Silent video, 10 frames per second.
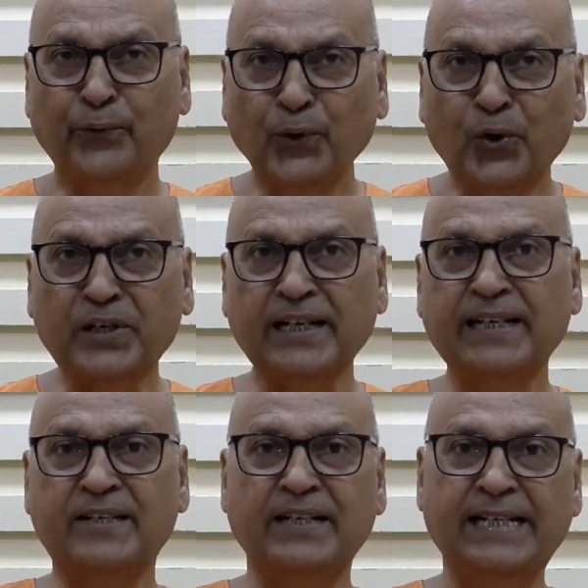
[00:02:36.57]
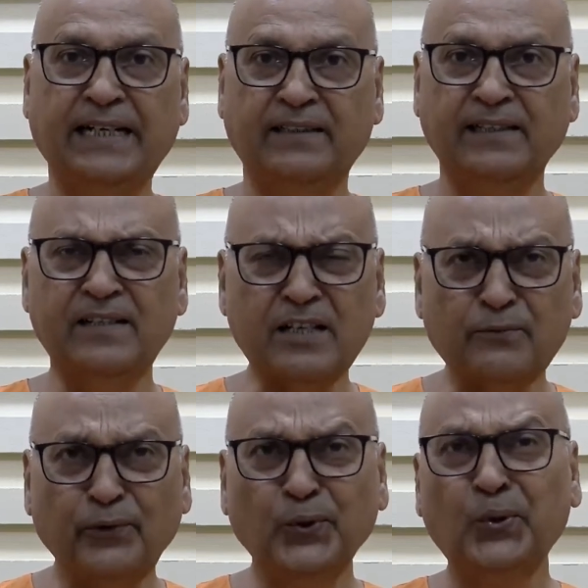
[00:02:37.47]
फ्लो करके चली आती है
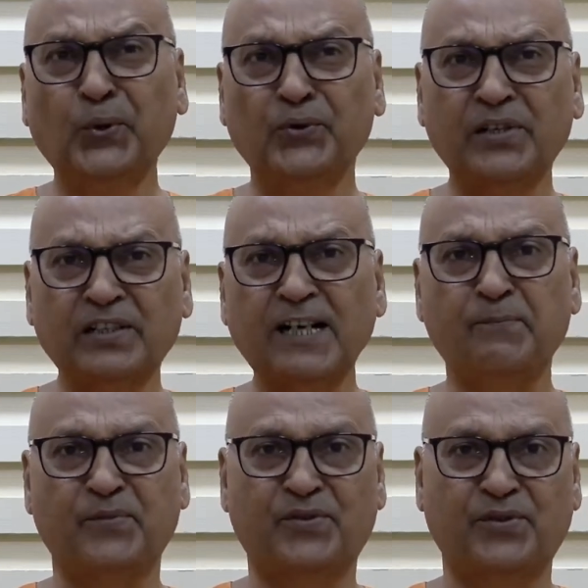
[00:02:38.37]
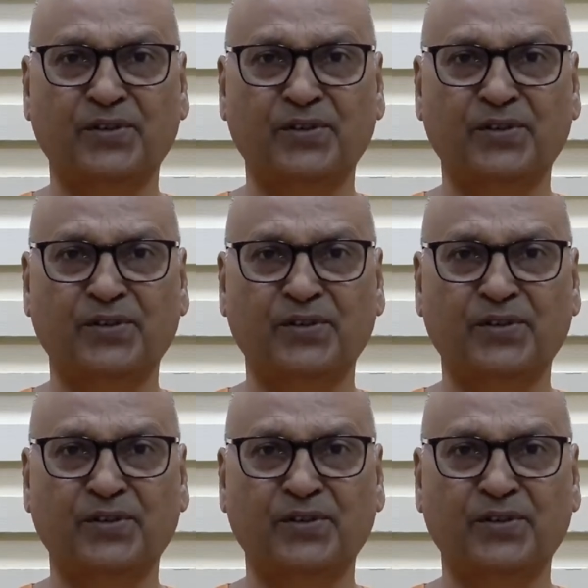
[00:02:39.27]
जस्ट फ्लोज इट कम्स